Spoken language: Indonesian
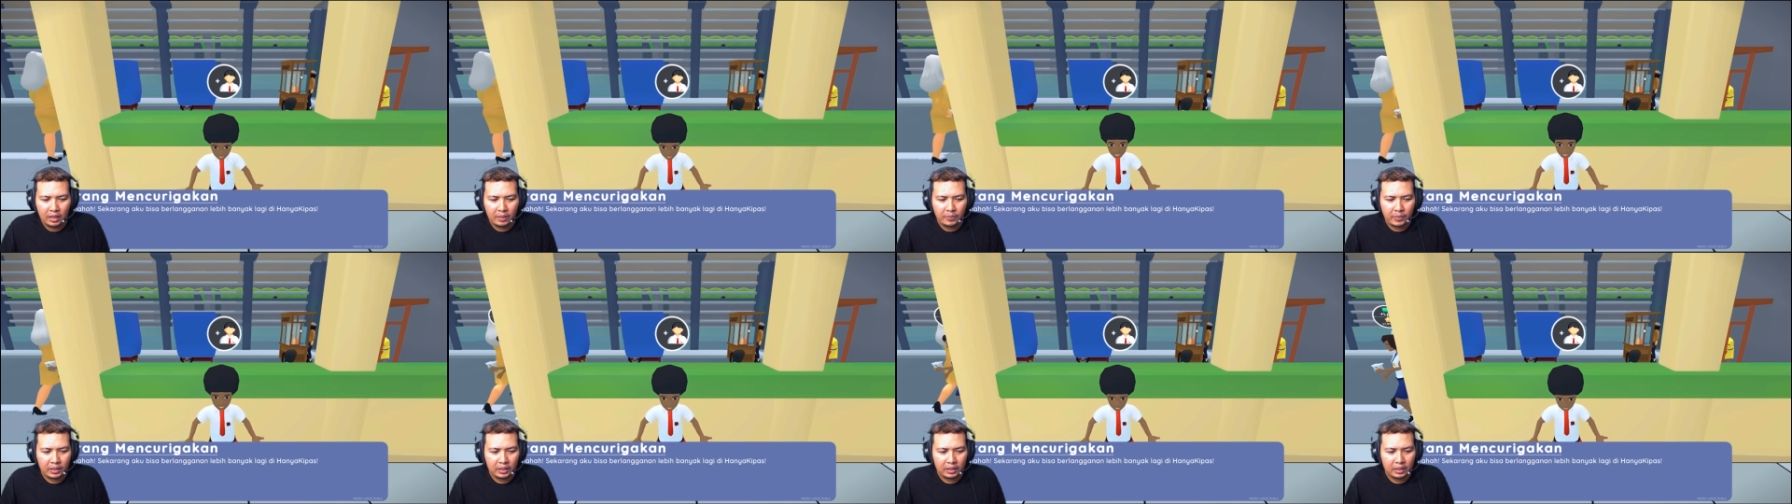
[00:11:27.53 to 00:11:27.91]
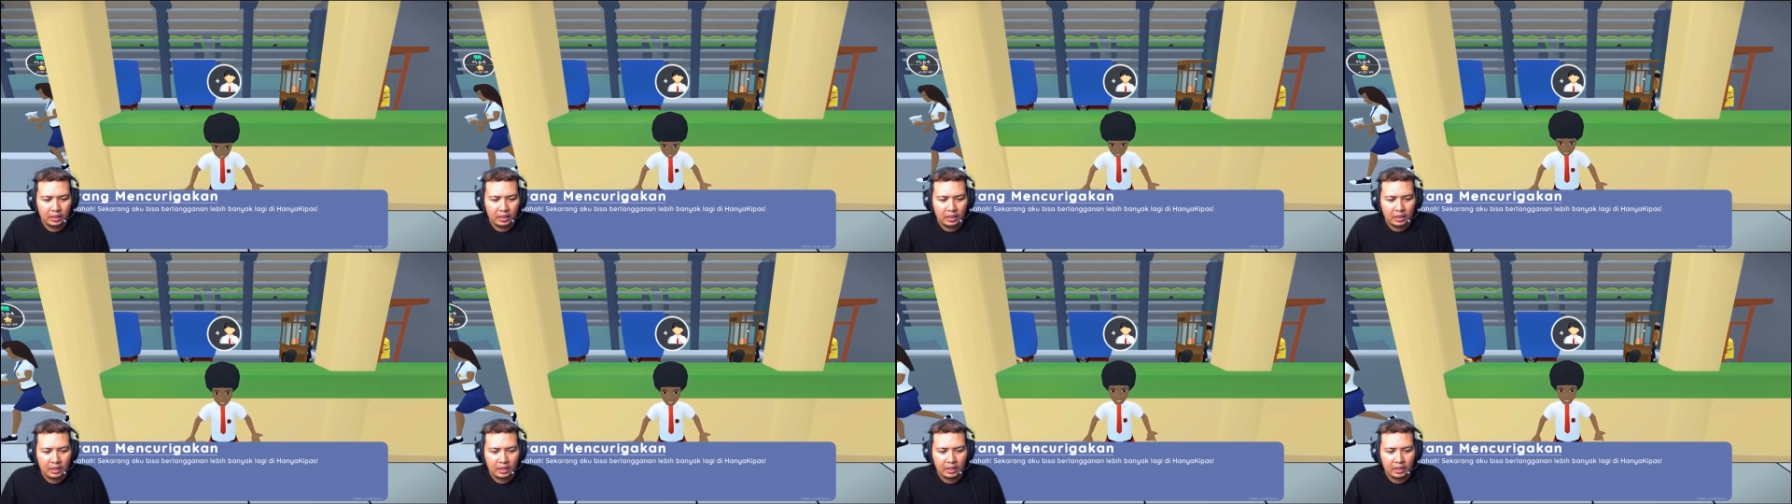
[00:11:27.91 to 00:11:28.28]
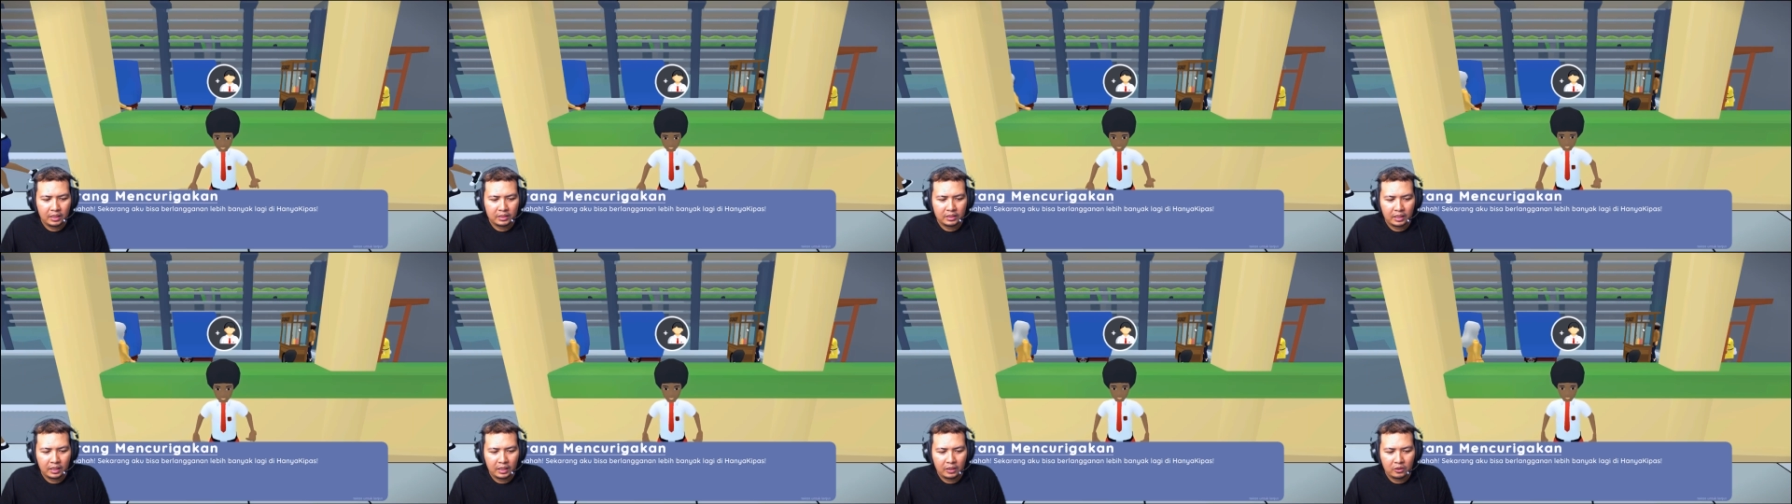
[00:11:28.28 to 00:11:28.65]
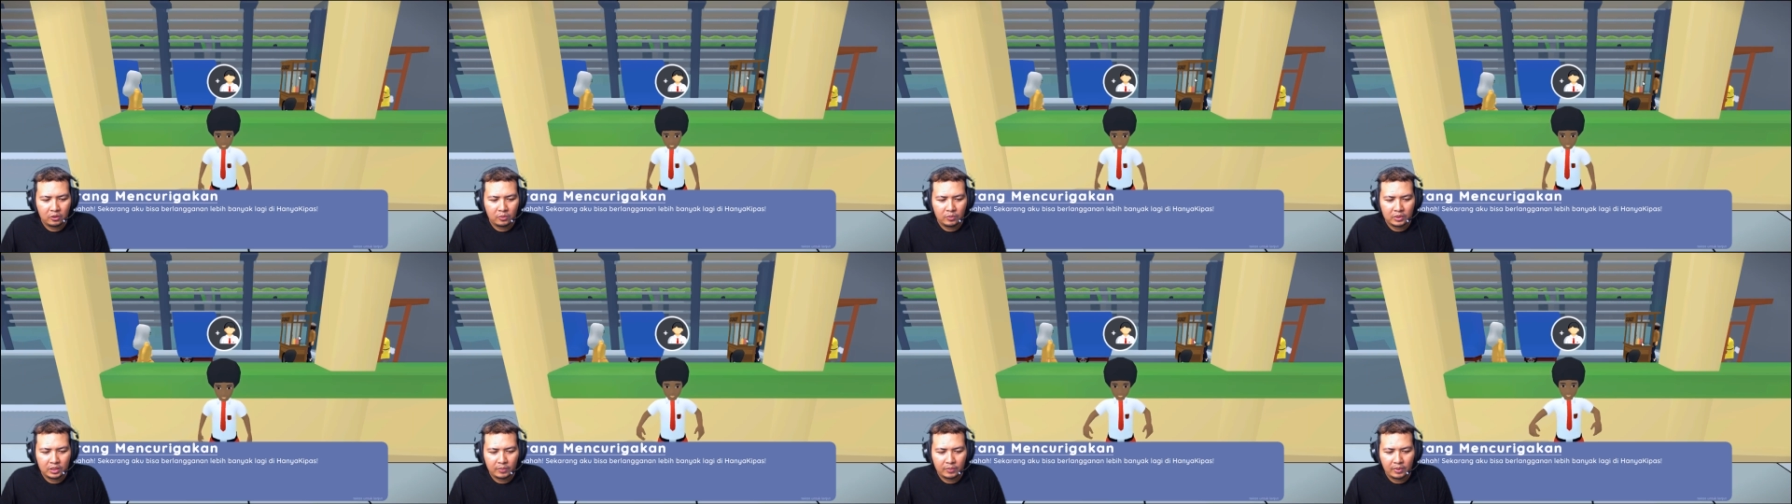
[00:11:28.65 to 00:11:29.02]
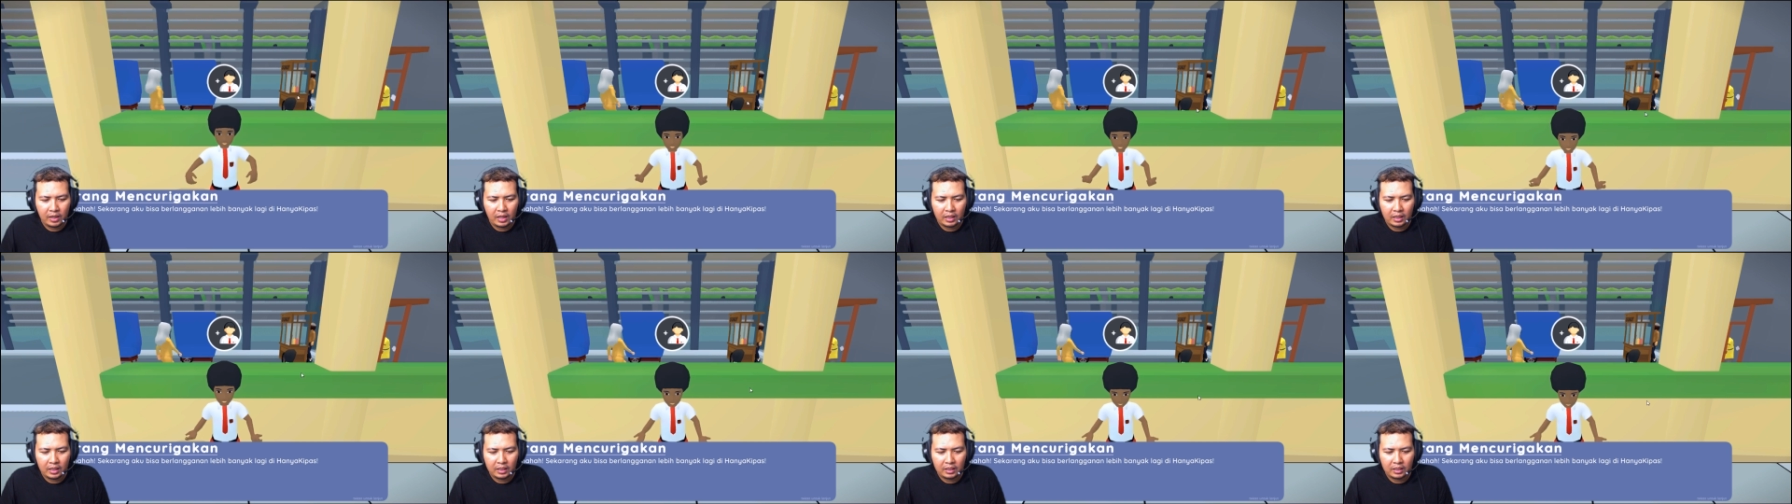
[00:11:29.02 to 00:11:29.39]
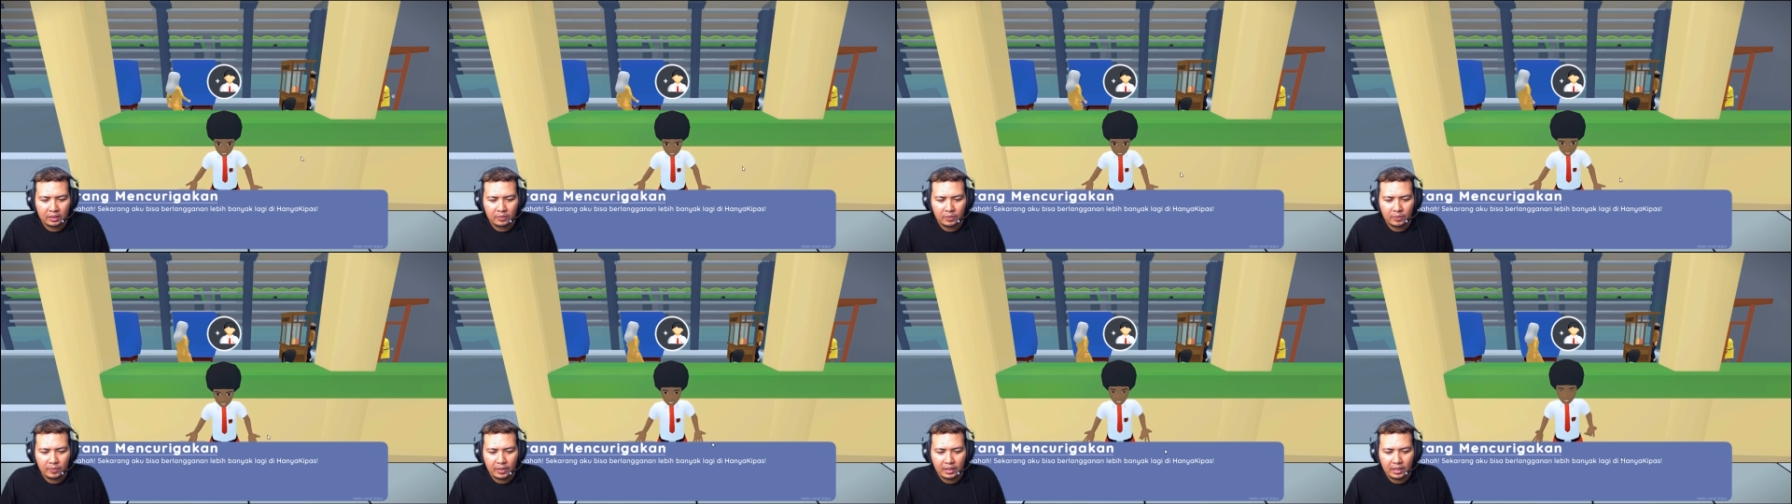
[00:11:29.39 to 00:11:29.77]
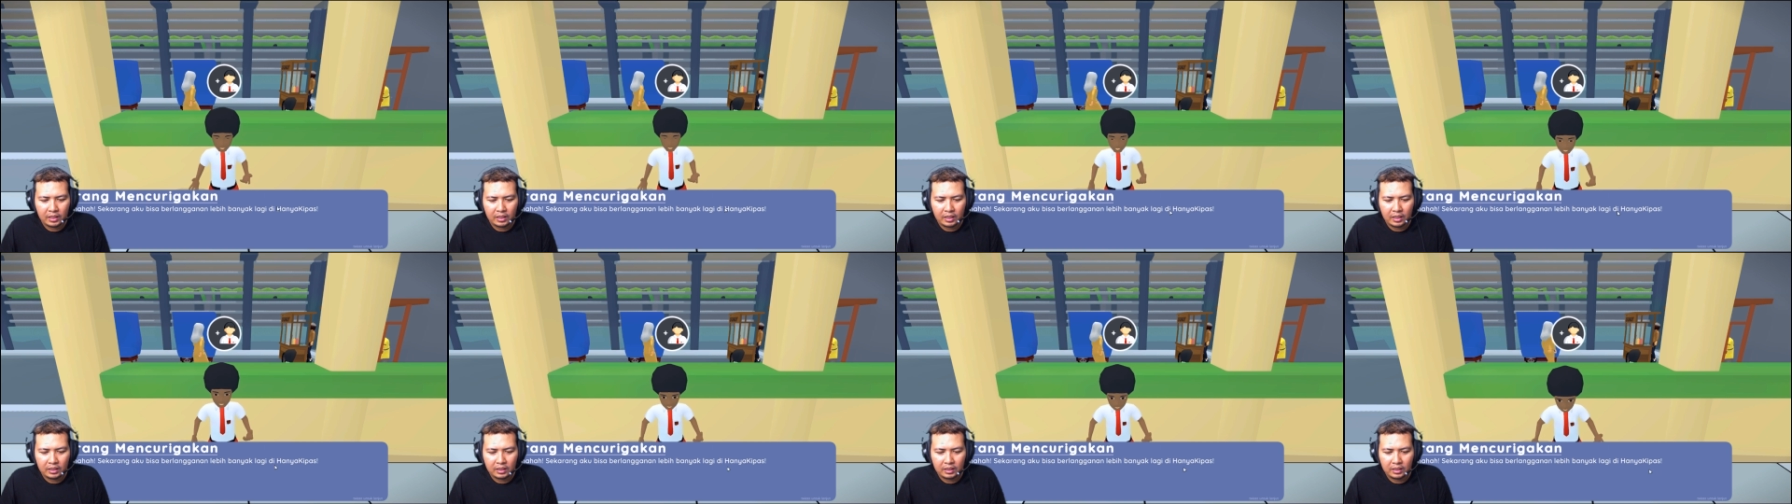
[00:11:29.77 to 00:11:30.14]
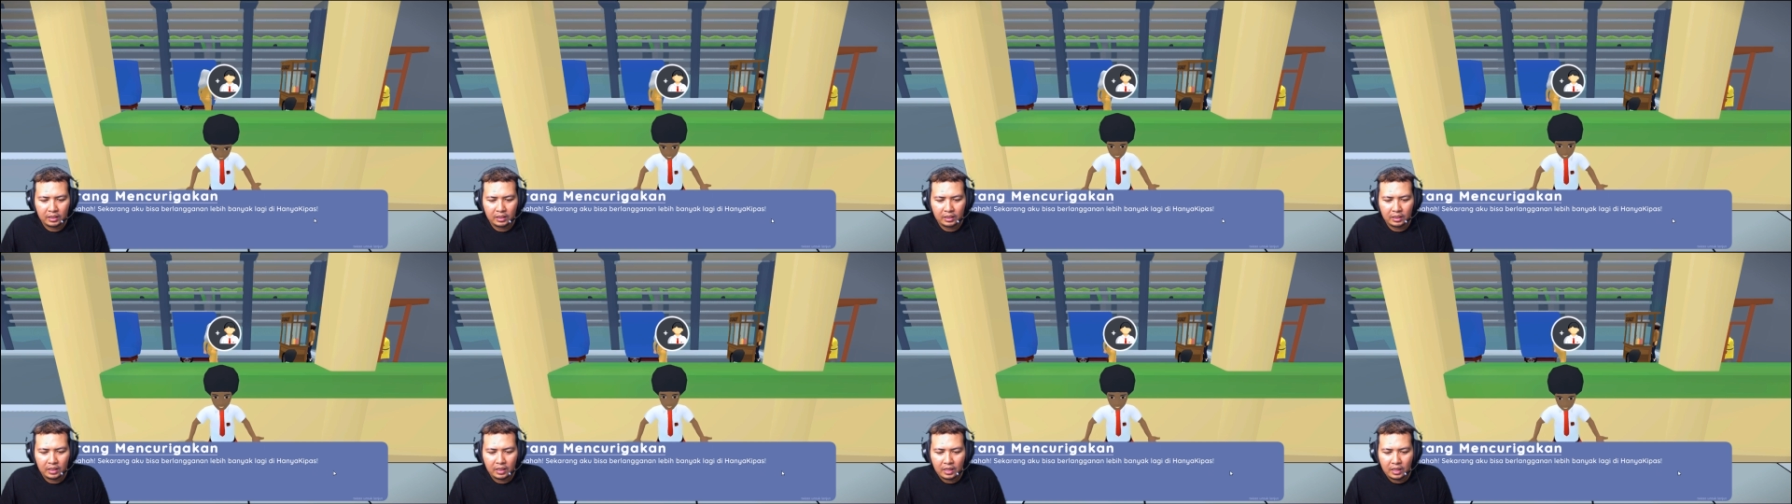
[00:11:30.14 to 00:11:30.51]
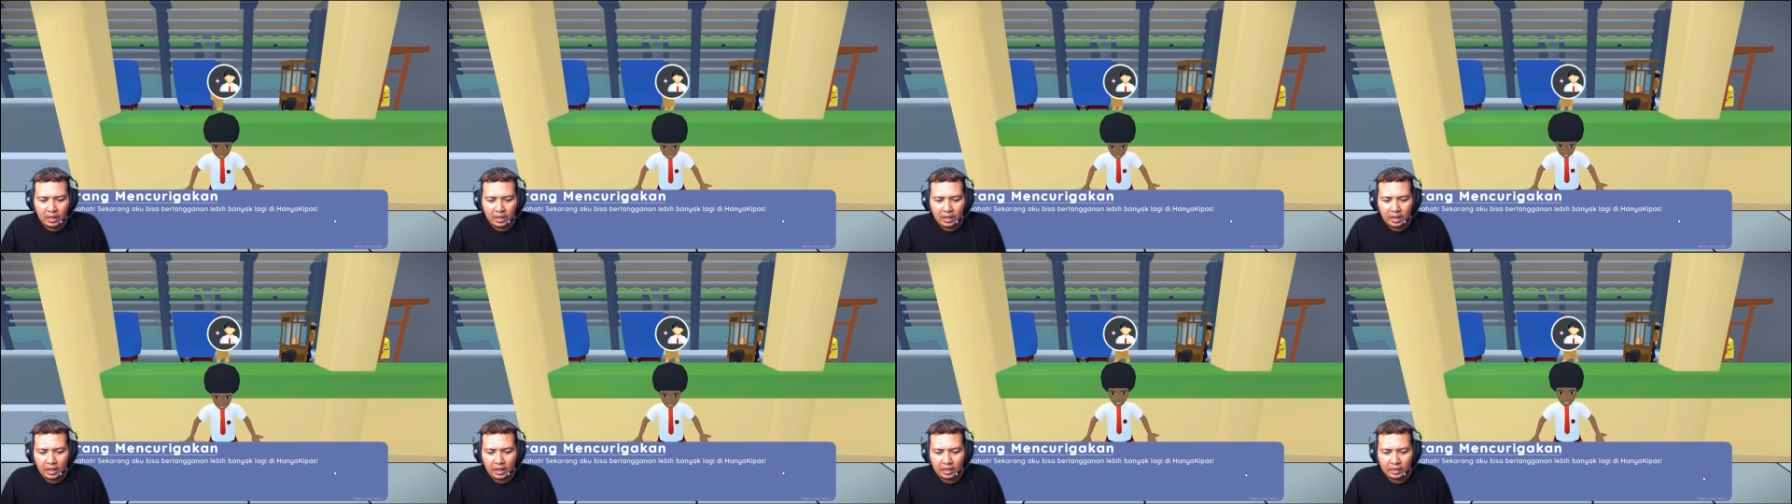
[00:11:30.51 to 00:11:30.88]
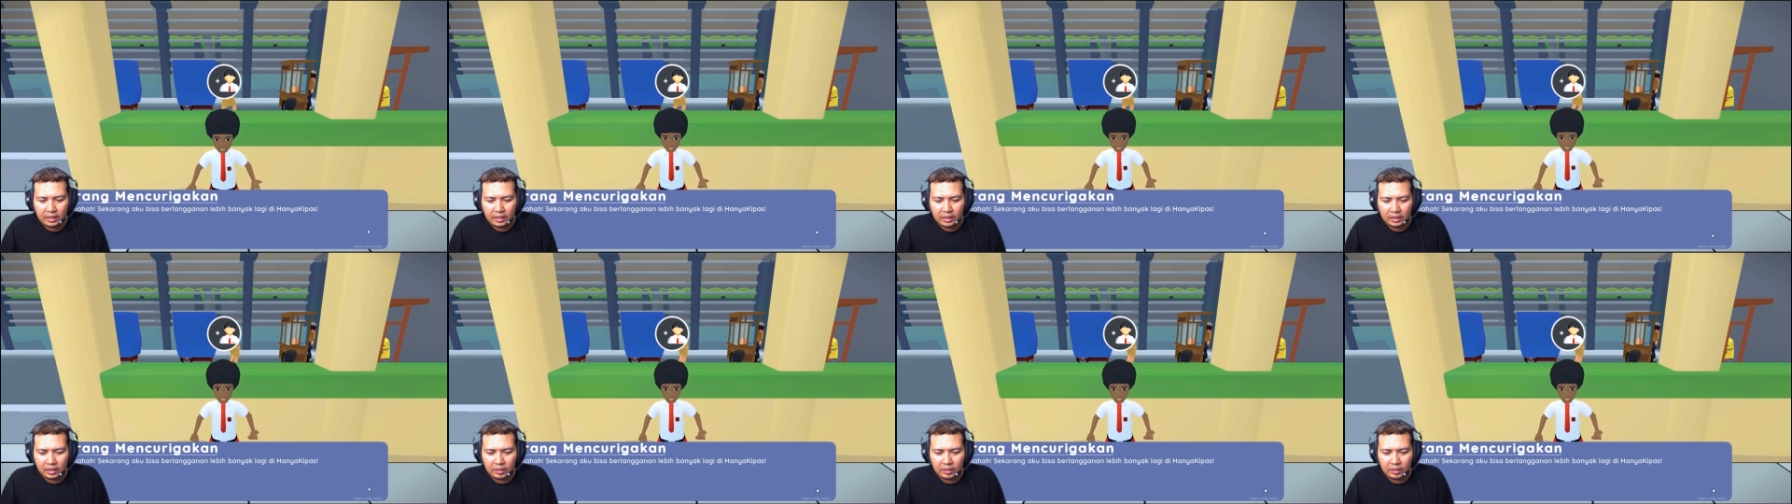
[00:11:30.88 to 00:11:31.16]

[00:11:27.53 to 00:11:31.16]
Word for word: apa nih ah sekarang aku bisa berlangganan lebih banyak lagi hanya